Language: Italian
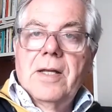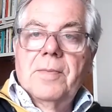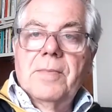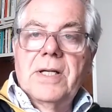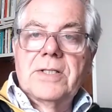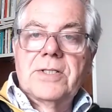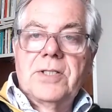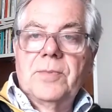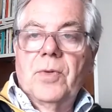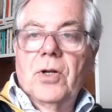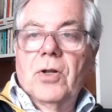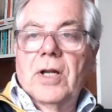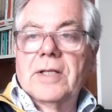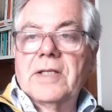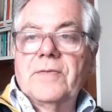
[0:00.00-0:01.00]
ma
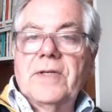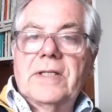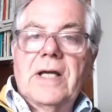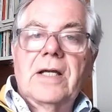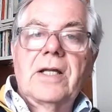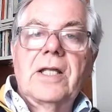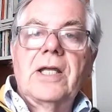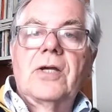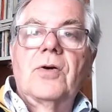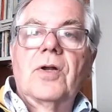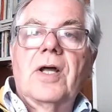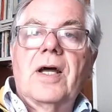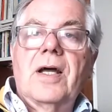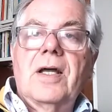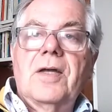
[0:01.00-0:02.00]
stimolò l'attività
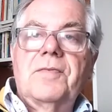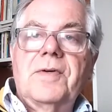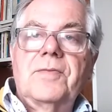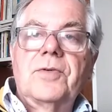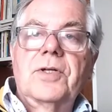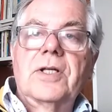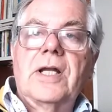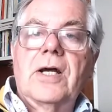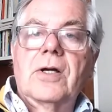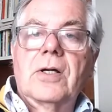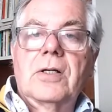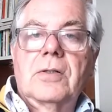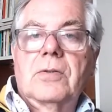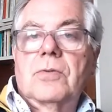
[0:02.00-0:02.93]
agricola e favorì la,